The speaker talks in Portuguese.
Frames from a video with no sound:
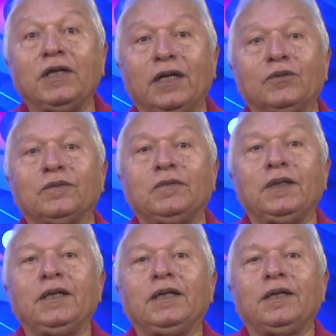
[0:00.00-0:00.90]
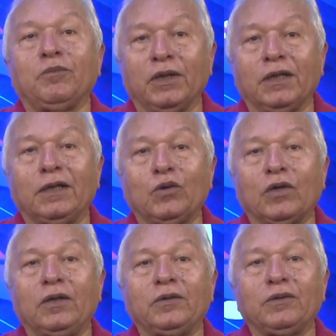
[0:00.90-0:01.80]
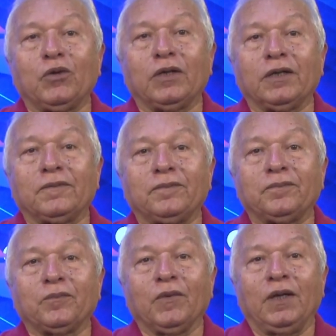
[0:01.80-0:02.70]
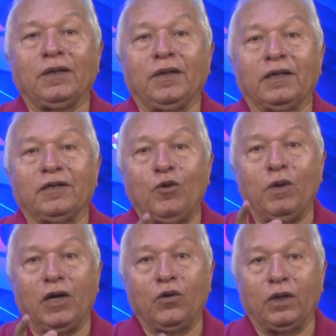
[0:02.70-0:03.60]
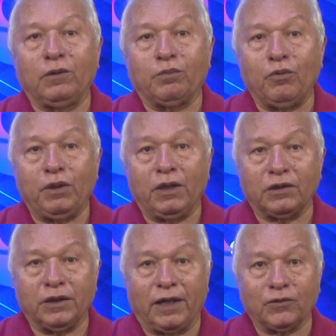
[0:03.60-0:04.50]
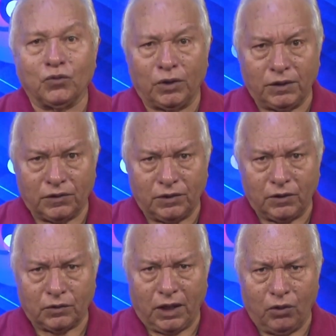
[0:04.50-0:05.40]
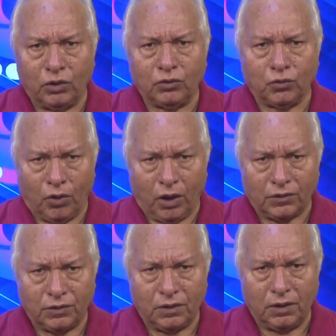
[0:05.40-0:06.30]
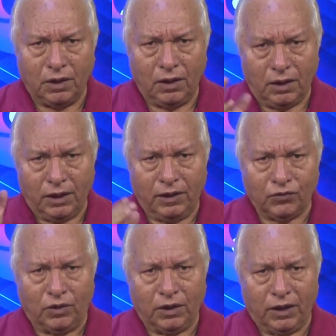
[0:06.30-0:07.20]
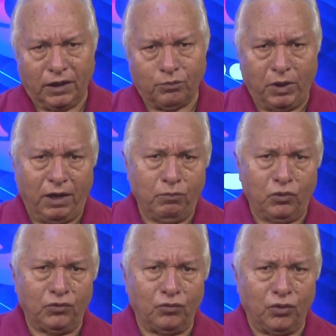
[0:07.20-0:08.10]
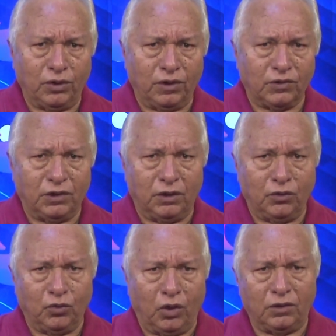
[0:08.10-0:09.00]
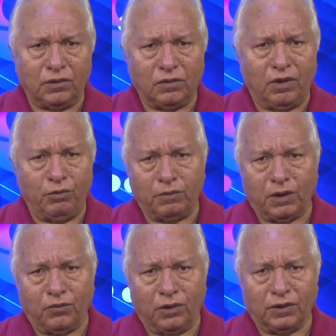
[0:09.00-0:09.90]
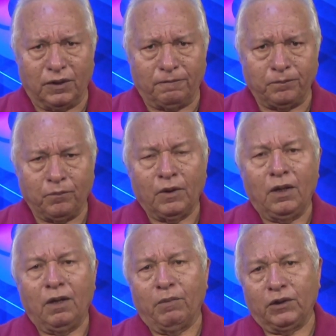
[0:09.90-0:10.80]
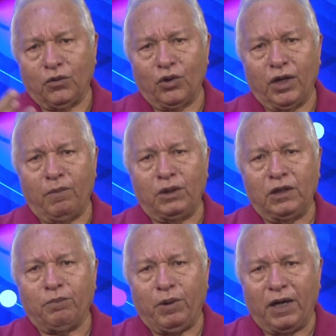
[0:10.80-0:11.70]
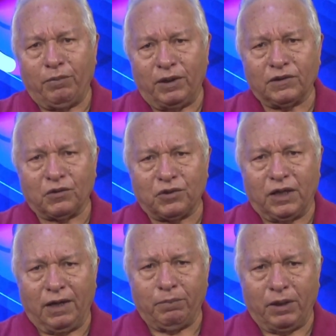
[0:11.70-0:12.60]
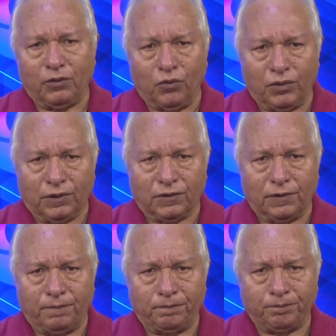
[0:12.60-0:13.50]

Leão, pernambucano de Moreno. Tem até uma rua aí para homenagear os nordestinos, a Rua do Norte, lá na Zona Leste. Para muitos, nordestino e norte são a mesma coisa, né? Mas, de qualquer maneira, parabéns ao Ceará pela conquista.